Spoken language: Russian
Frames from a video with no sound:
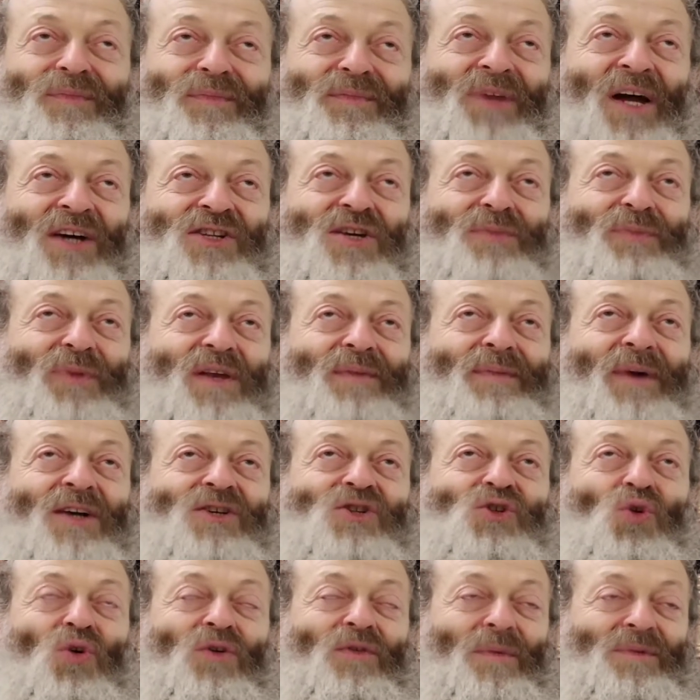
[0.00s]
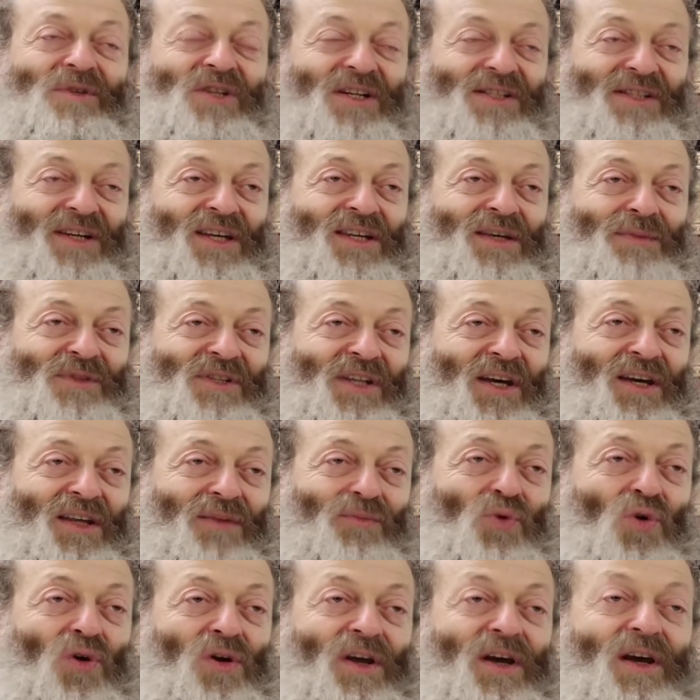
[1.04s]
начать понимать, что вообще за этим
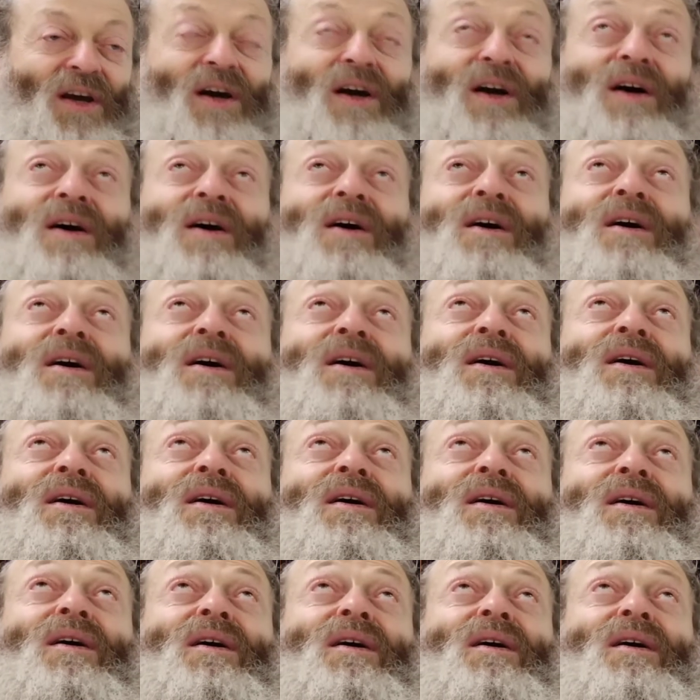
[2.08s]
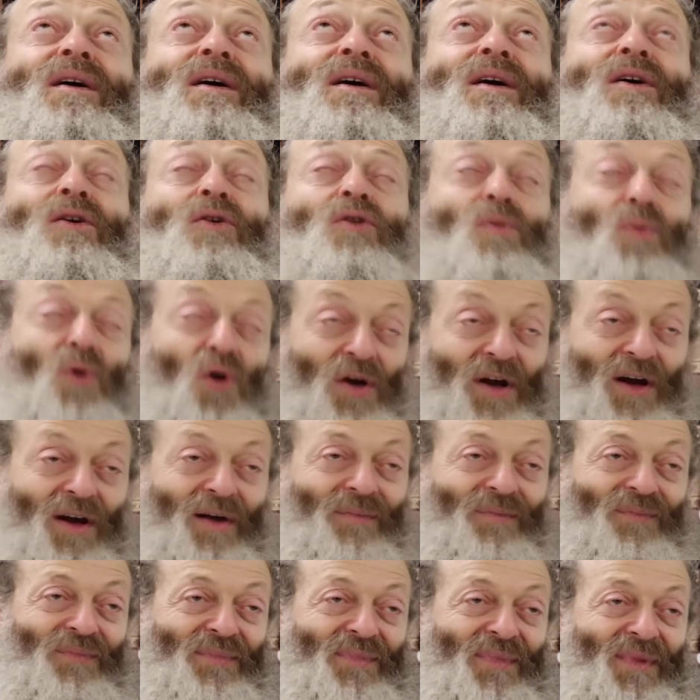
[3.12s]
стоит более э, глубоко.
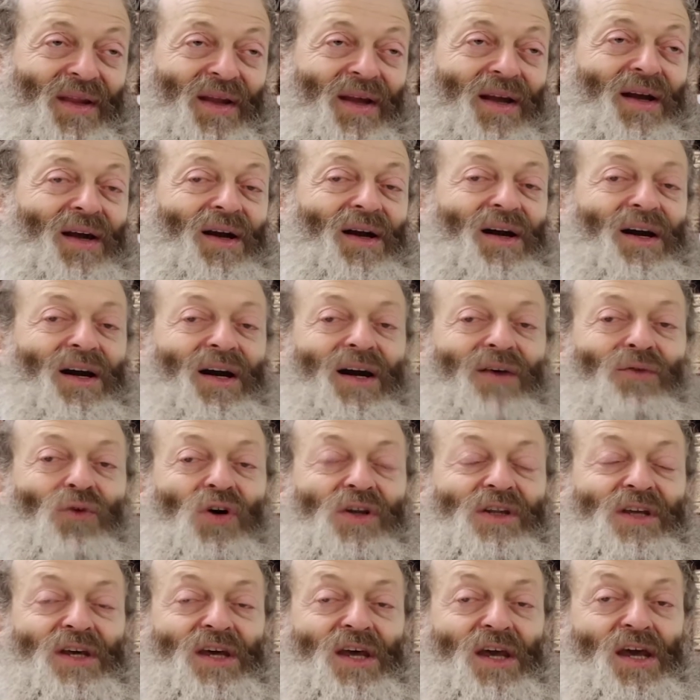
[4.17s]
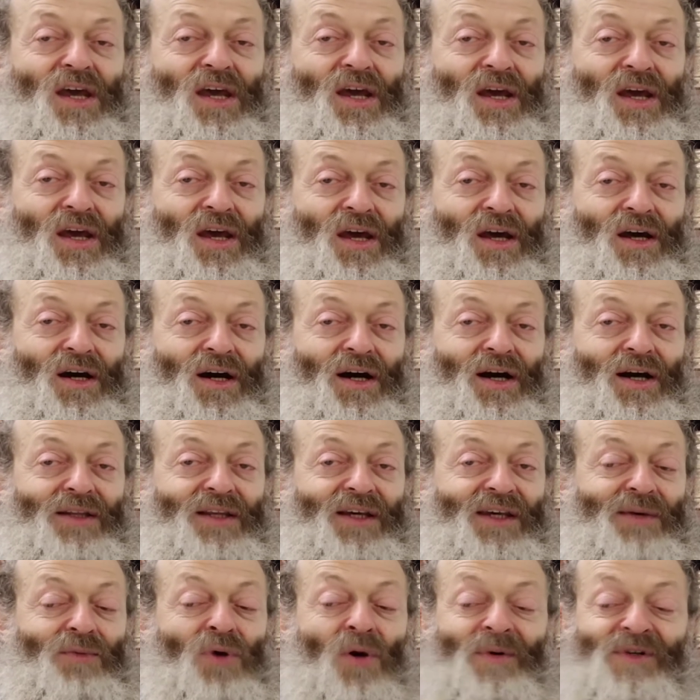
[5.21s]
Вот. И э,
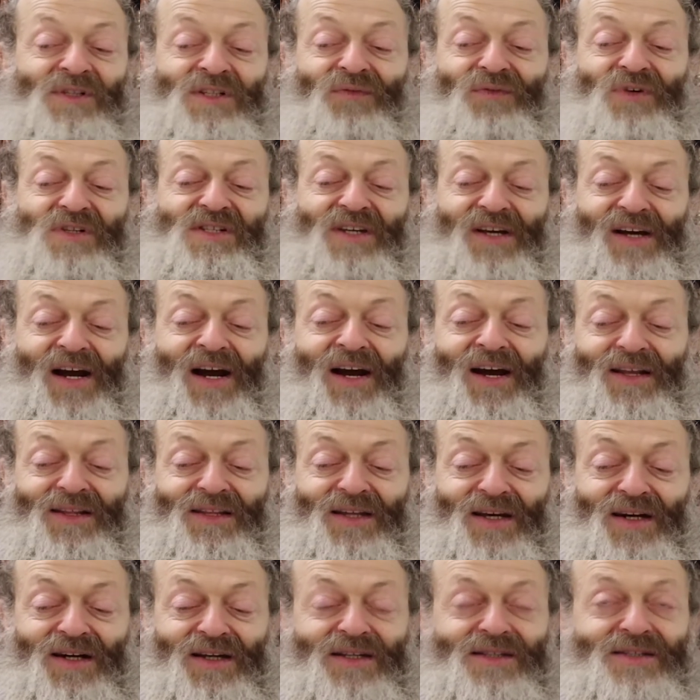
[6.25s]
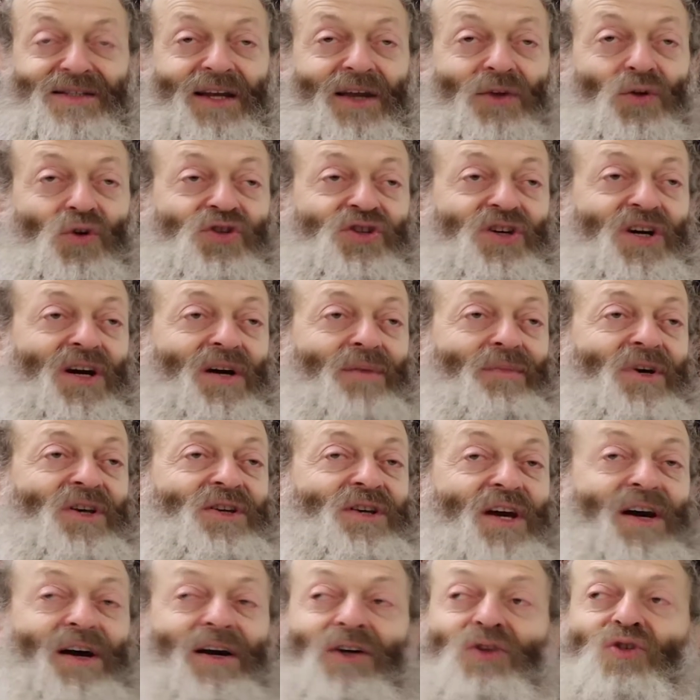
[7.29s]
таким образом возникает э, следующая
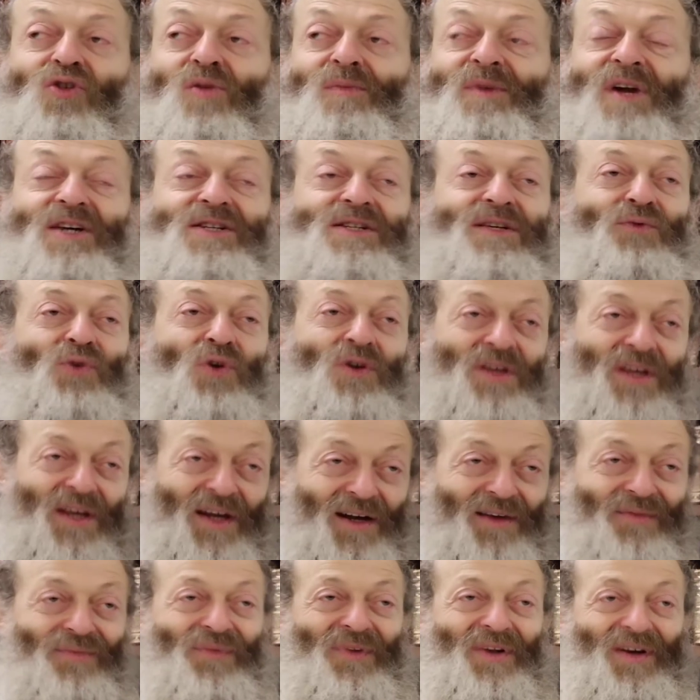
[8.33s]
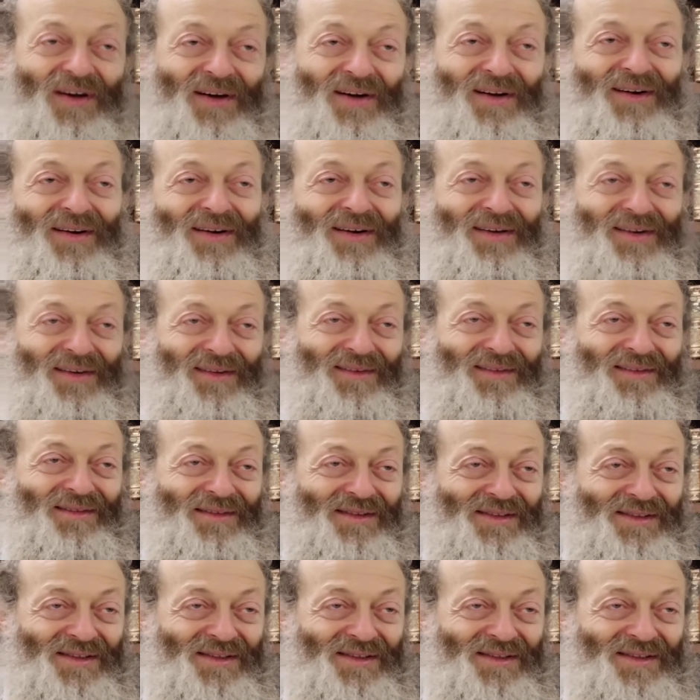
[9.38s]
идея, которая у меня сегодня э,